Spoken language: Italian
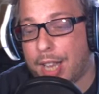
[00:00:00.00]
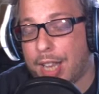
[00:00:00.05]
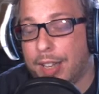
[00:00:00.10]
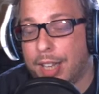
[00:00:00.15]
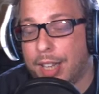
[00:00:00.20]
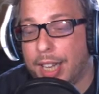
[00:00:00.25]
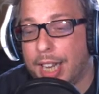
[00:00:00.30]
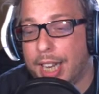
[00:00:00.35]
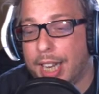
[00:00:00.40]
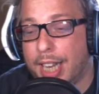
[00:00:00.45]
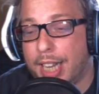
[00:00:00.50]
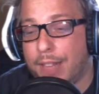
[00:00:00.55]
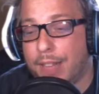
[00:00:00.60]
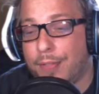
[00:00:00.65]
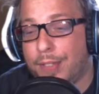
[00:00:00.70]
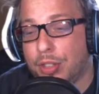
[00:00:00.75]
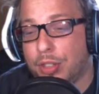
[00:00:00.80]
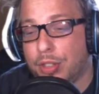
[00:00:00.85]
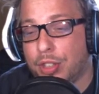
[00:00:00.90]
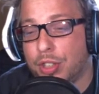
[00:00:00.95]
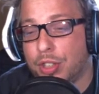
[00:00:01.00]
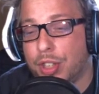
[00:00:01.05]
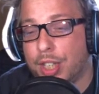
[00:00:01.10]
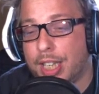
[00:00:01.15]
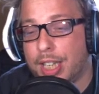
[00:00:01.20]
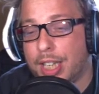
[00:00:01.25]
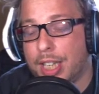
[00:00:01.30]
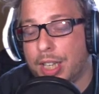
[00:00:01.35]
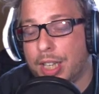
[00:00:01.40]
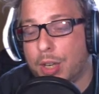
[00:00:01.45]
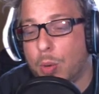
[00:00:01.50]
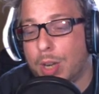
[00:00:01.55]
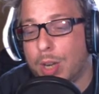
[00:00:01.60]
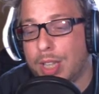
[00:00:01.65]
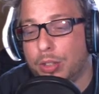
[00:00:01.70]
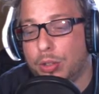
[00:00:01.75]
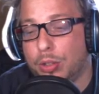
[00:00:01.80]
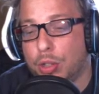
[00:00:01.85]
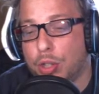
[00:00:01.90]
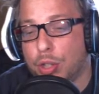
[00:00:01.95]
eh, ha fatto storia in
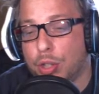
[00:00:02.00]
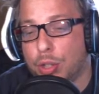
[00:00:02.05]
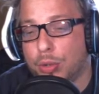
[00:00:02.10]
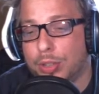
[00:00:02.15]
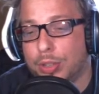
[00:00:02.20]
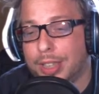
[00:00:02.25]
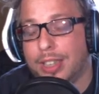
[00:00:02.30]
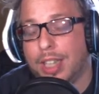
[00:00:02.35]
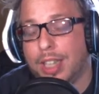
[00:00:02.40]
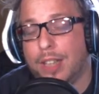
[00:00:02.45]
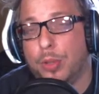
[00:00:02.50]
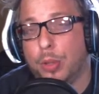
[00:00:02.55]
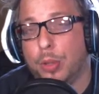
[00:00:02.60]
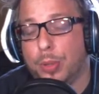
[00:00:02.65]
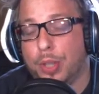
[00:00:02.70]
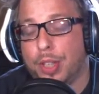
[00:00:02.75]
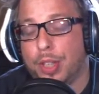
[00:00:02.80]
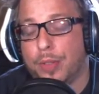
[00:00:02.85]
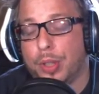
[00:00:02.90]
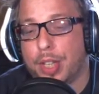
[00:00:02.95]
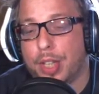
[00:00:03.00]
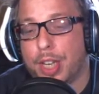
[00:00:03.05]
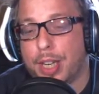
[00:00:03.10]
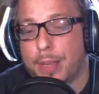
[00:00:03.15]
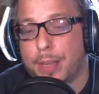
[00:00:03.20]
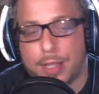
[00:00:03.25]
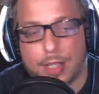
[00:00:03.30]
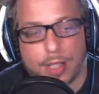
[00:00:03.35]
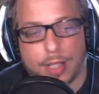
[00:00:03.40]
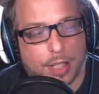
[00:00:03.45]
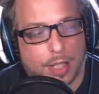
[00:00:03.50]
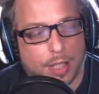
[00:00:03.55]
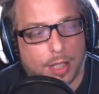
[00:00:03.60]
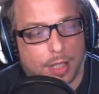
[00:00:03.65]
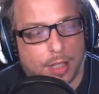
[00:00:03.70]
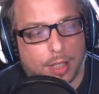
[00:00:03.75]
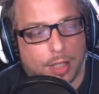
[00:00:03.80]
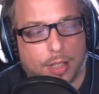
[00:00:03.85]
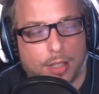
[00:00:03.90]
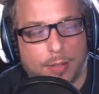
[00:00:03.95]
quanto gioco da tavolo più che videogames.
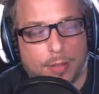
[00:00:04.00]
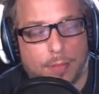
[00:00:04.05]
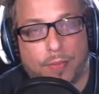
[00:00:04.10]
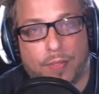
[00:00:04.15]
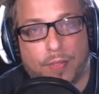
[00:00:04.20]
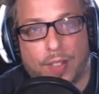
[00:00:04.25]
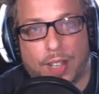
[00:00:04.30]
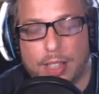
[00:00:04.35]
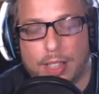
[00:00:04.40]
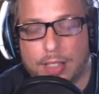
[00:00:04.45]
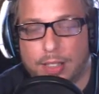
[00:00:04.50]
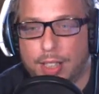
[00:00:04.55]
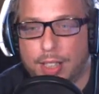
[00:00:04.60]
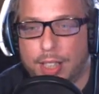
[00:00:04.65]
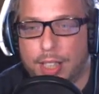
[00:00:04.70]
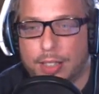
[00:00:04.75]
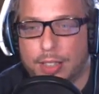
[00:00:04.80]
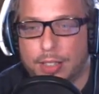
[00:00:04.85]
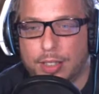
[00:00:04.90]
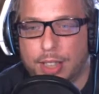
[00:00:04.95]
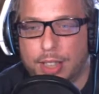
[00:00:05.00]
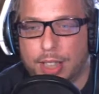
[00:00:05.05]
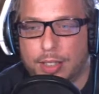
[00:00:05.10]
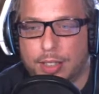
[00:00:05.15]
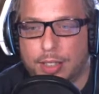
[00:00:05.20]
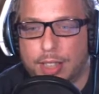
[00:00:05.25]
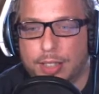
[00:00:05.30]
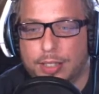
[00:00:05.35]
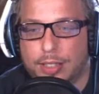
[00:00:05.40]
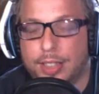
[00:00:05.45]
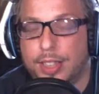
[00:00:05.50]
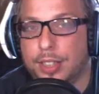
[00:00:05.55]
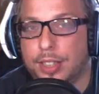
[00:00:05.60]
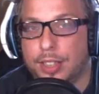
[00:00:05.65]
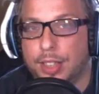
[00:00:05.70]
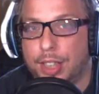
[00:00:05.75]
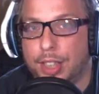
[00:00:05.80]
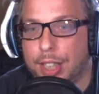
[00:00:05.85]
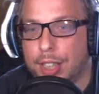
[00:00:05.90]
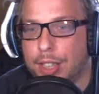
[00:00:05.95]
Infatti, trattasi
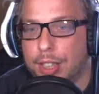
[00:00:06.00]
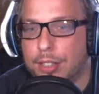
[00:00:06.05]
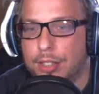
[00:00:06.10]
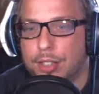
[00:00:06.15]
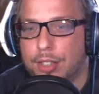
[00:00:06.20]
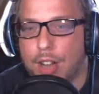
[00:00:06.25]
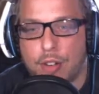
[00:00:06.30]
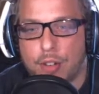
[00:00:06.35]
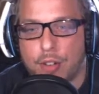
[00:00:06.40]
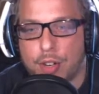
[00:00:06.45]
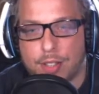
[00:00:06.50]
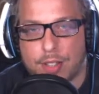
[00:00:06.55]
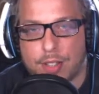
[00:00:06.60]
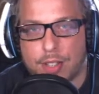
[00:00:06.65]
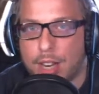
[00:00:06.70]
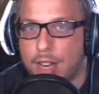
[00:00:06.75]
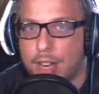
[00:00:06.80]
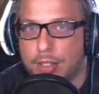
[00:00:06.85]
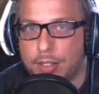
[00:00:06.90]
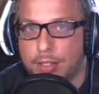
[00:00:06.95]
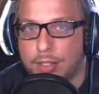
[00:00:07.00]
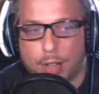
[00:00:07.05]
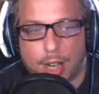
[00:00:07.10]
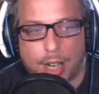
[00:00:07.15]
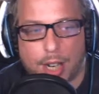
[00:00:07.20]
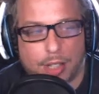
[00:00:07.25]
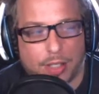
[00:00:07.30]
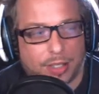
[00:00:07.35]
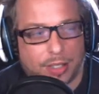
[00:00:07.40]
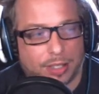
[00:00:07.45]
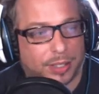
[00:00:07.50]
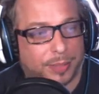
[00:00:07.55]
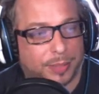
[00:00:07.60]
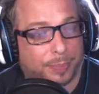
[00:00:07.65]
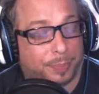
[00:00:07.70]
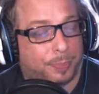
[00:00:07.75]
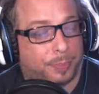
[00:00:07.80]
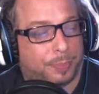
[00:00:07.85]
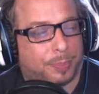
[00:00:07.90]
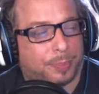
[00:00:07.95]
di Dungeons and Dragons.
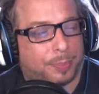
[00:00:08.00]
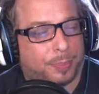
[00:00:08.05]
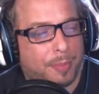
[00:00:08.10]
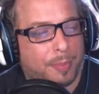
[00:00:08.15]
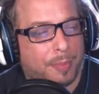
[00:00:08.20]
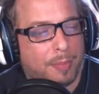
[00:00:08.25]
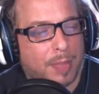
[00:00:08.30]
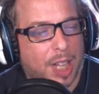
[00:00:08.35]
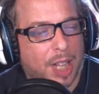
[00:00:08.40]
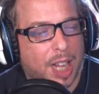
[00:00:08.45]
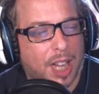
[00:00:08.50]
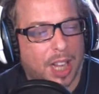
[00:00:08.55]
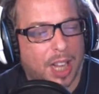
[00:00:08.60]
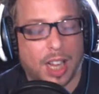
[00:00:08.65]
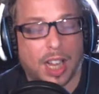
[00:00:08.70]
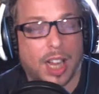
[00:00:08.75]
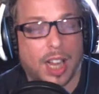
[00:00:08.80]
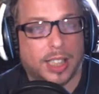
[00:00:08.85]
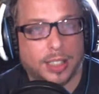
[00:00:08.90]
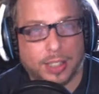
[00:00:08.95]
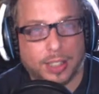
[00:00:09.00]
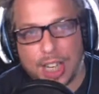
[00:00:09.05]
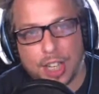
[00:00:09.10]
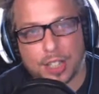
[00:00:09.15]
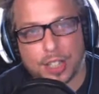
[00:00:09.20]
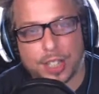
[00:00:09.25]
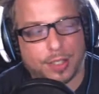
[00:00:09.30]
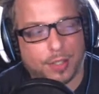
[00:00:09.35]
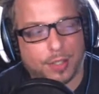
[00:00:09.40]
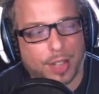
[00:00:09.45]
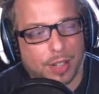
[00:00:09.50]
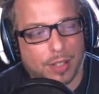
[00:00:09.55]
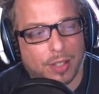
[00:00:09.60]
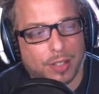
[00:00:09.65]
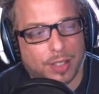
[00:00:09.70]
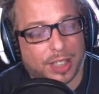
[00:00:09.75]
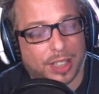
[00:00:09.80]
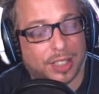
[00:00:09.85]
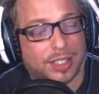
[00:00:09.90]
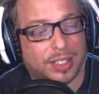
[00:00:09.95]
Dungeons and
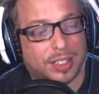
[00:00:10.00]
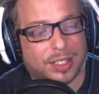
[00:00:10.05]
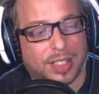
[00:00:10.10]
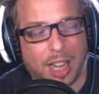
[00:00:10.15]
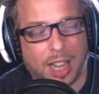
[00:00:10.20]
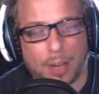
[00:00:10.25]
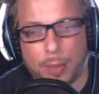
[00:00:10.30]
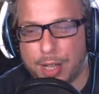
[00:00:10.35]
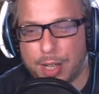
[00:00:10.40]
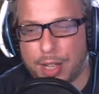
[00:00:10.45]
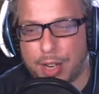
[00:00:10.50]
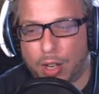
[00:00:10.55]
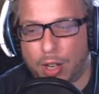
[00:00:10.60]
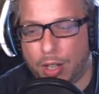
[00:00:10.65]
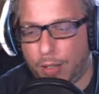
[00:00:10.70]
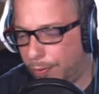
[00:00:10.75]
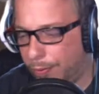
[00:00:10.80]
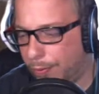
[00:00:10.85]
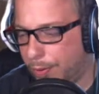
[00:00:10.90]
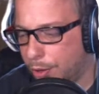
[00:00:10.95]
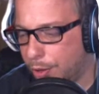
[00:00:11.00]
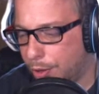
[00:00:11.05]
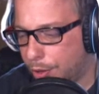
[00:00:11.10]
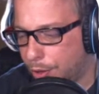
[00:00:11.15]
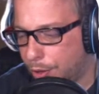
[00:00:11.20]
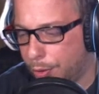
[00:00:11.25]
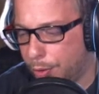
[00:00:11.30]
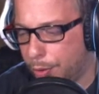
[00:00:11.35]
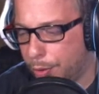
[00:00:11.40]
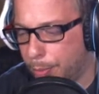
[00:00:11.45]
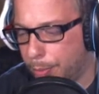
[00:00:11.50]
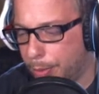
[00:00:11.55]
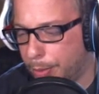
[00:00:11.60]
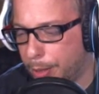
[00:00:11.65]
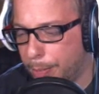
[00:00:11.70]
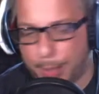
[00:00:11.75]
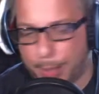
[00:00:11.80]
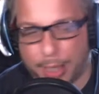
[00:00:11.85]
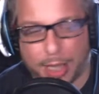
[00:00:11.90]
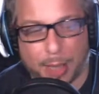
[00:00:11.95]
Dragons Tower of Doom,
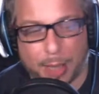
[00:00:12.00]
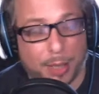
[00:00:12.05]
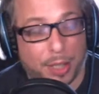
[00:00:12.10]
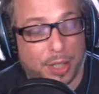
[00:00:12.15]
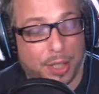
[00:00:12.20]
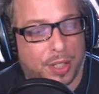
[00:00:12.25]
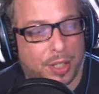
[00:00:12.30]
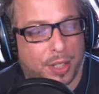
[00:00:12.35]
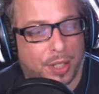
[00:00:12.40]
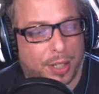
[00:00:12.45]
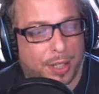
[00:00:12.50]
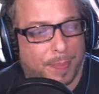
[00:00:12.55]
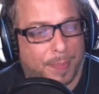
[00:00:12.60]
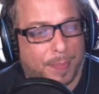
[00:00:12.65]
per la precisione.